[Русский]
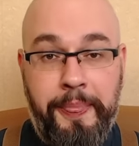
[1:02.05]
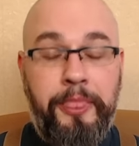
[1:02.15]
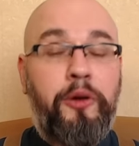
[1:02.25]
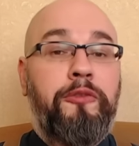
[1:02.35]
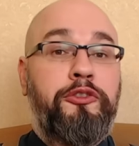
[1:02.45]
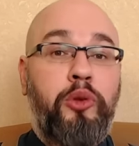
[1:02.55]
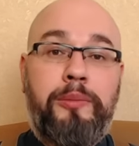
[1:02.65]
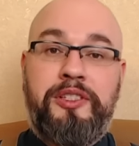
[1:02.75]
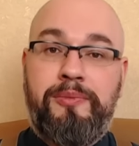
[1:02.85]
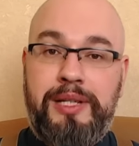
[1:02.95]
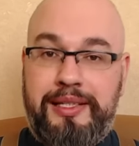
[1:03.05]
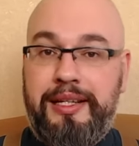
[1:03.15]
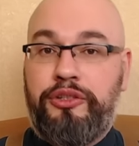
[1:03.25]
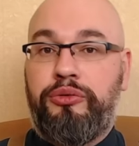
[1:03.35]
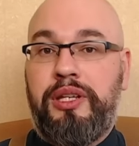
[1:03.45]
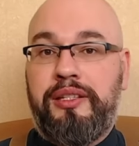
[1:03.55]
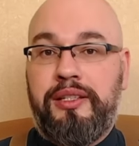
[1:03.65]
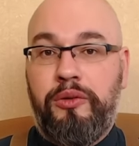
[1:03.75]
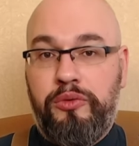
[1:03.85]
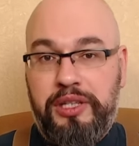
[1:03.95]
Ну, в том смысле, что
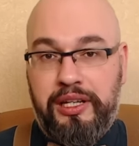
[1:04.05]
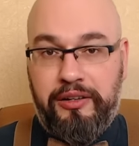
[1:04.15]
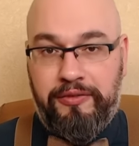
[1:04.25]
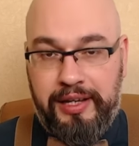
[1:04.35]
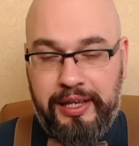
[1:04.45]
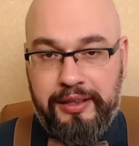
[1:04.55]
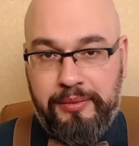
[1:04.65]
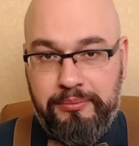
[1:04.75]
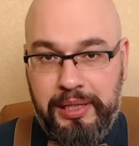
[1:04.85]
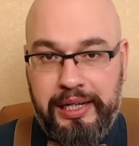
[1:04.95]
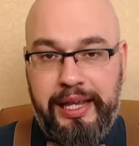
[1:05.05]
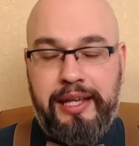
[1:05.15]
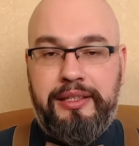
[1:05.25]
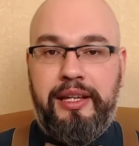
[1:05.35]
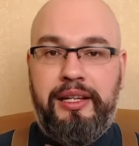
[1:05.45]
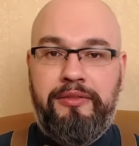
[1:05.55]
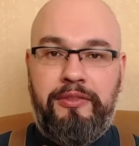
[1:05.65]
если у них в военном билете или во